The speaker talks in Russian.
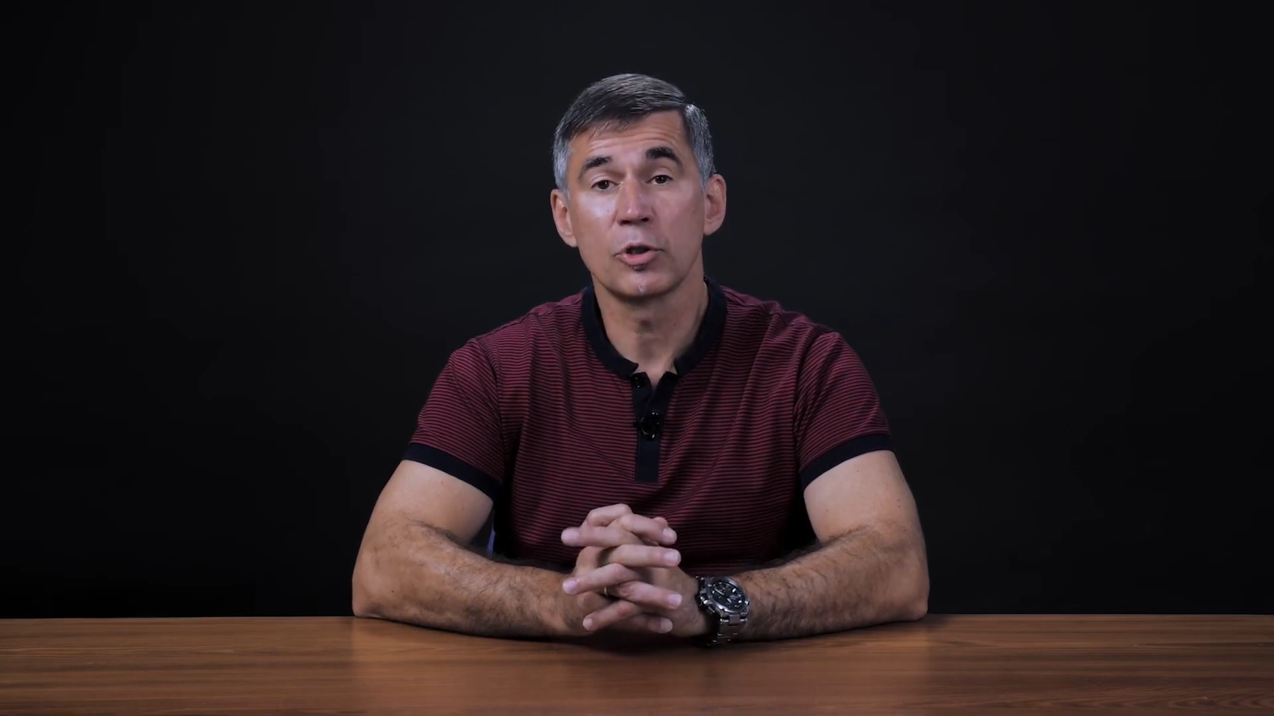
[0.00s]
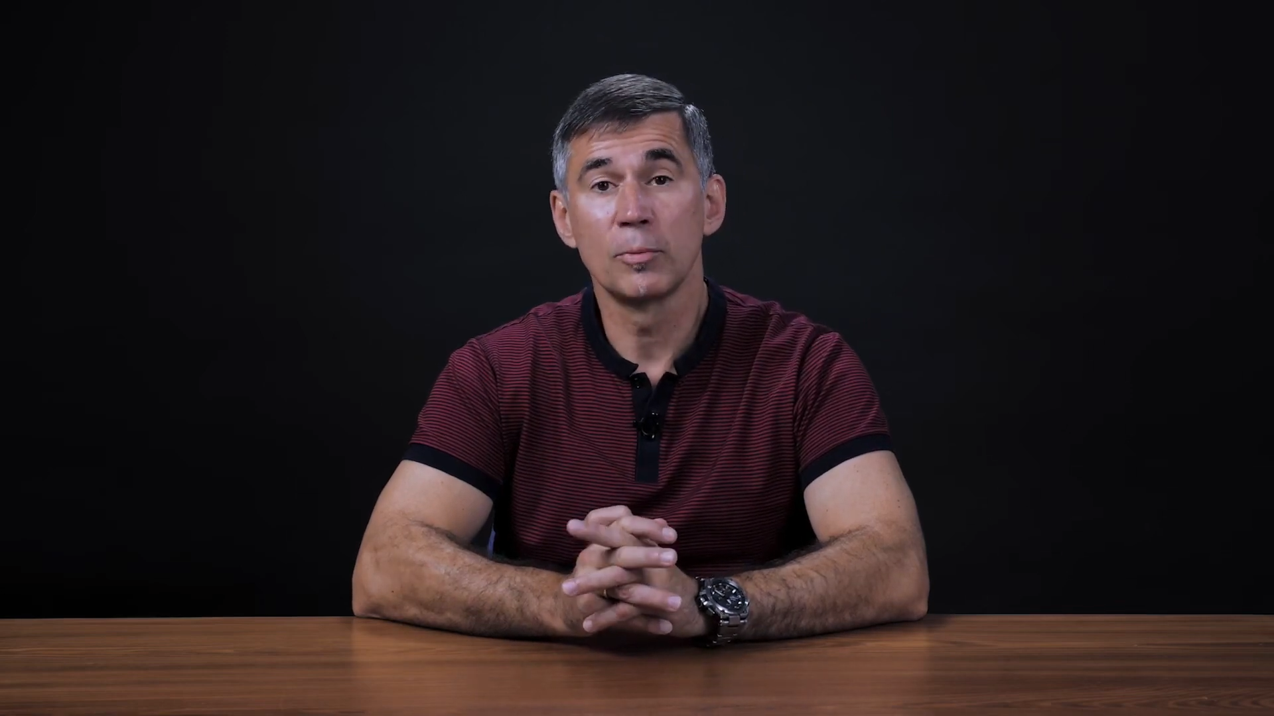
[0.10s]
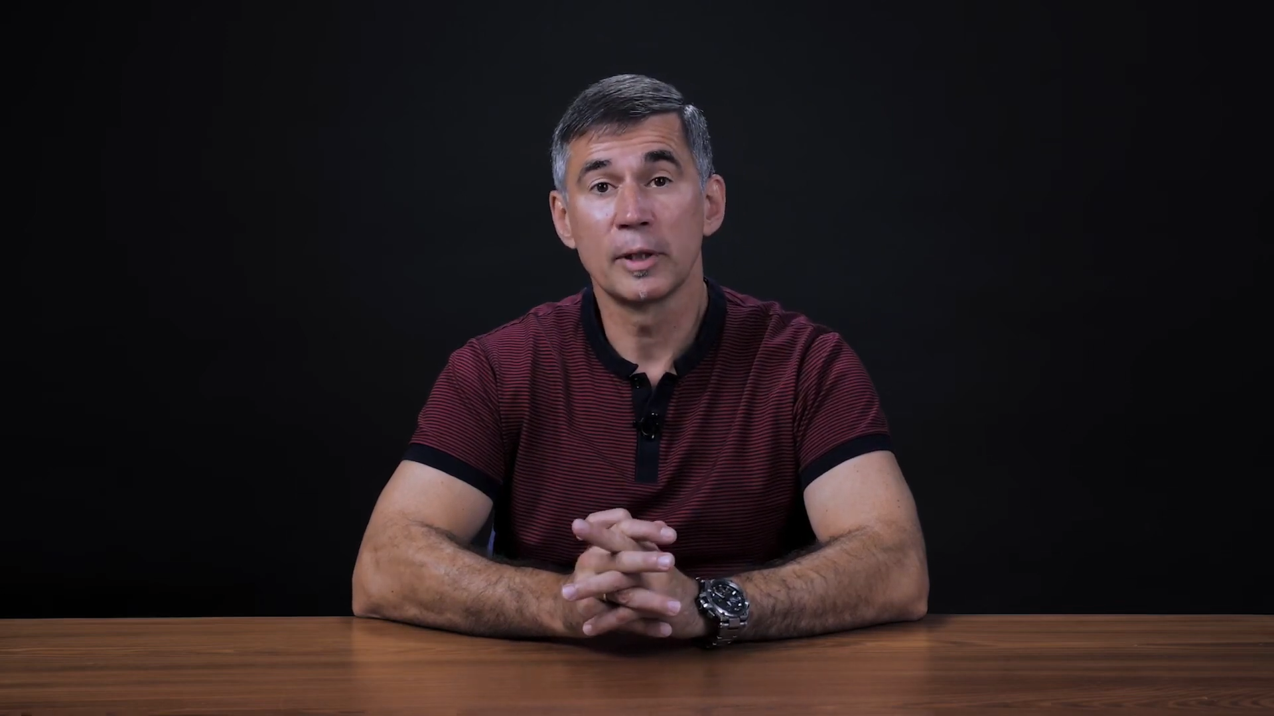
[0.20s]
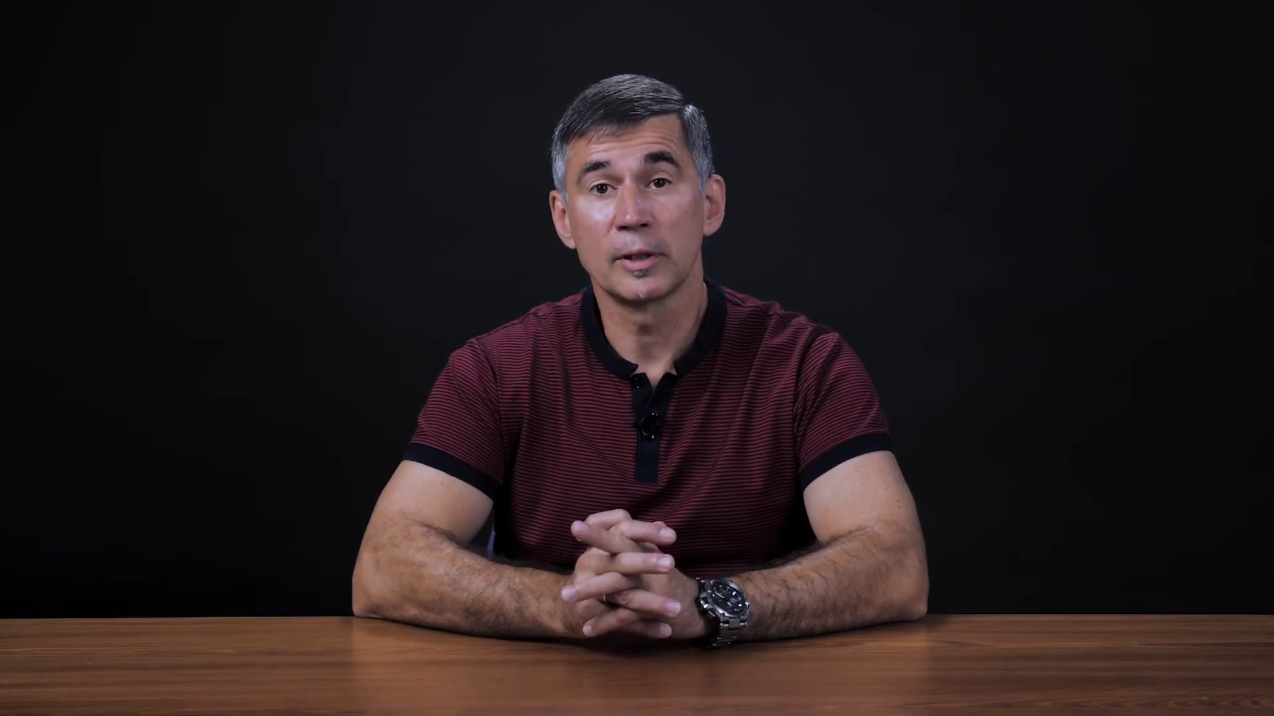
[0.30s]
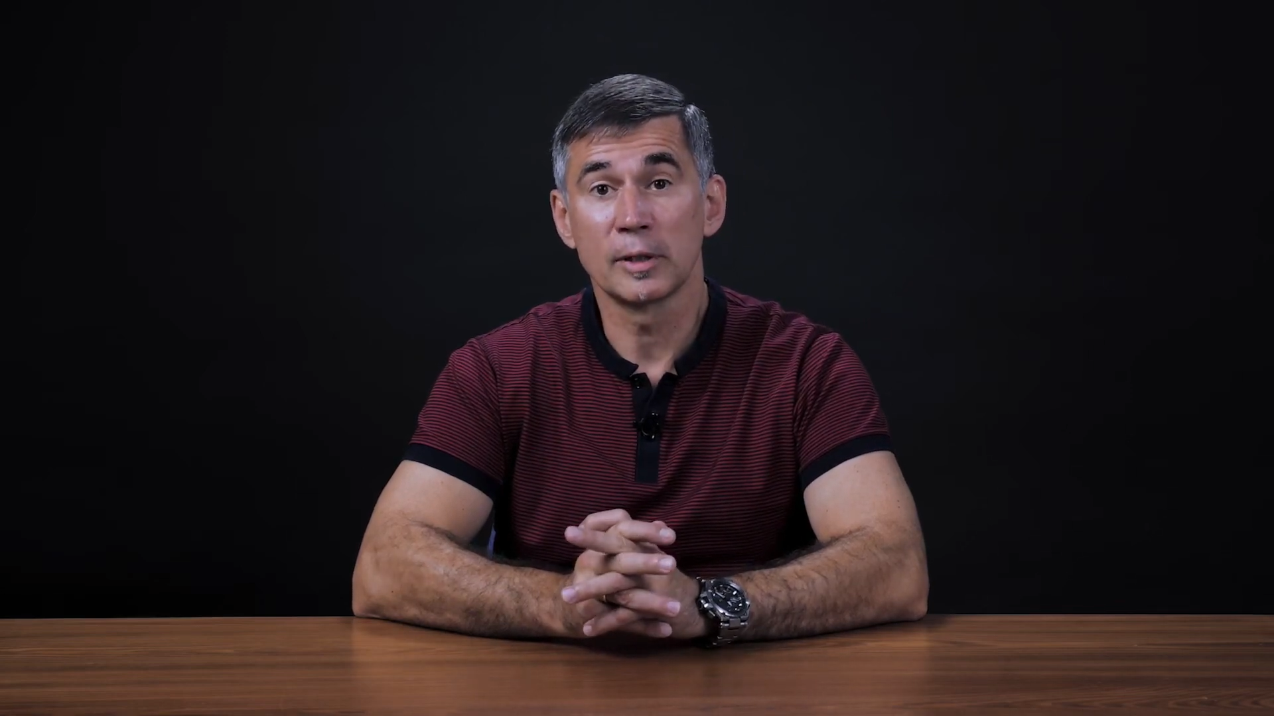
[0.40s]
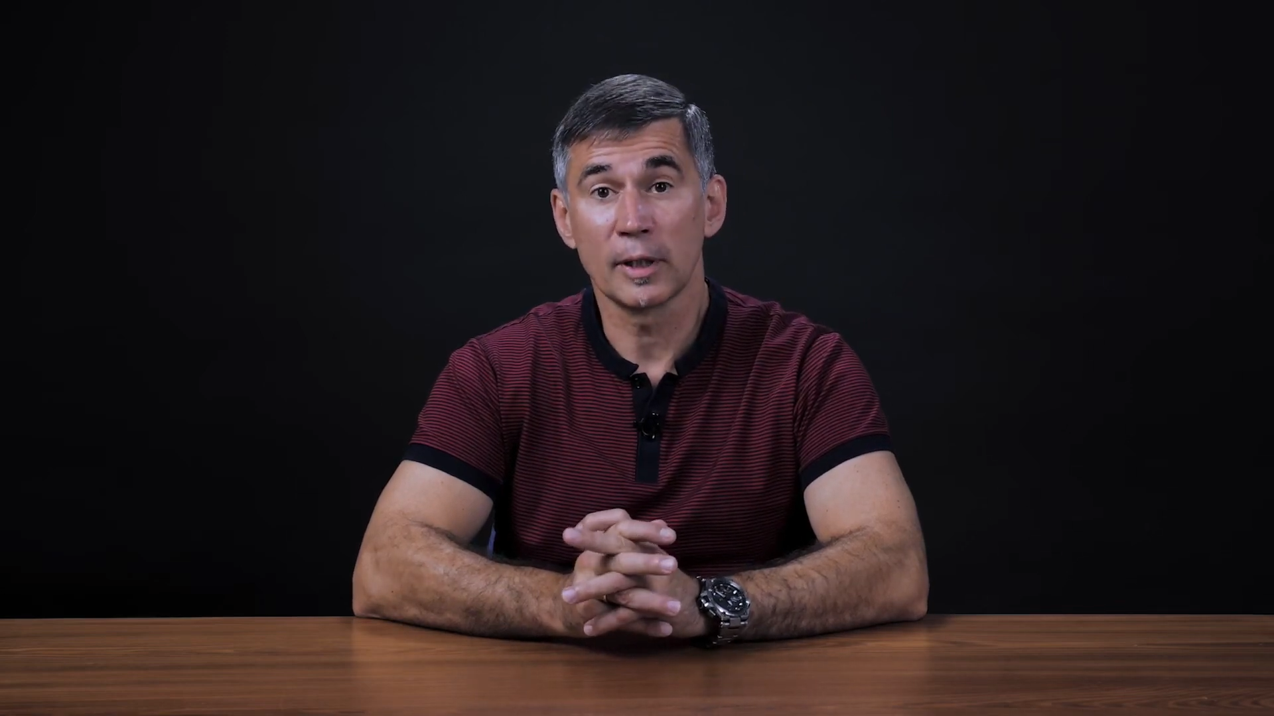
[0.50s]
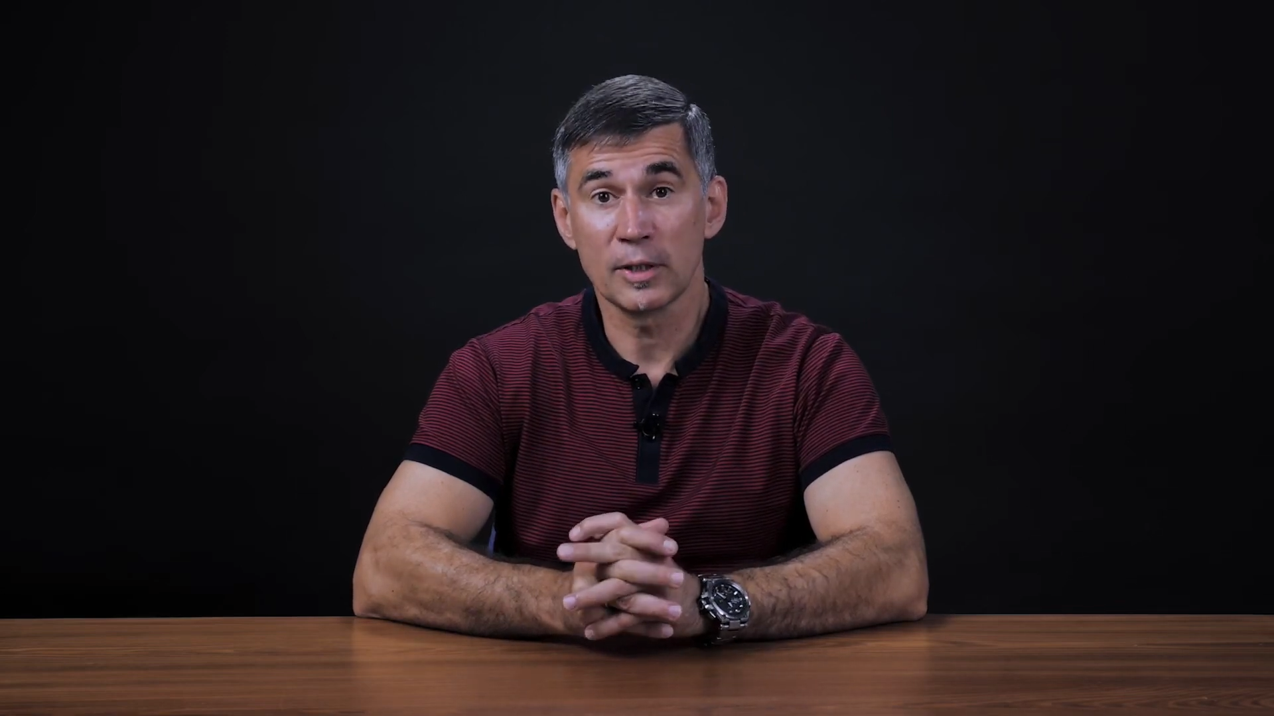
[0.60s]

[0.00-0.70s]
чтобы этот